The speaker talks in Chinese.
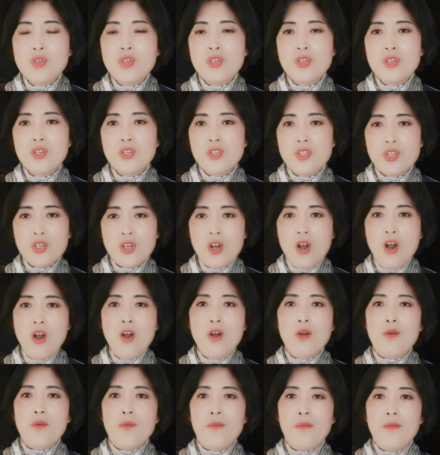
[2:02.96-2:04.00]
失之
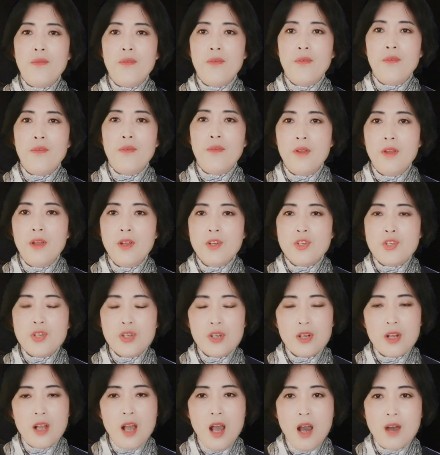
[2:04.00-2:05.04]
后，
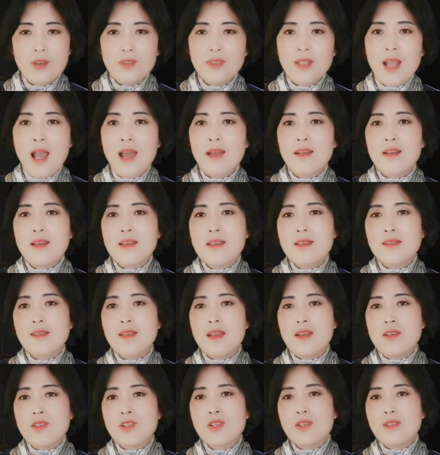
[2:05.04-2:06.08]
是好大的一
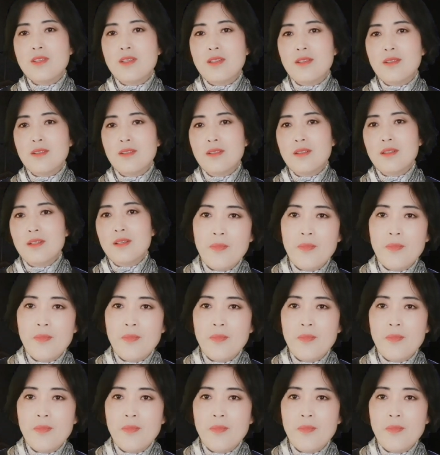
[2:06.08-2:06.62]
件事情。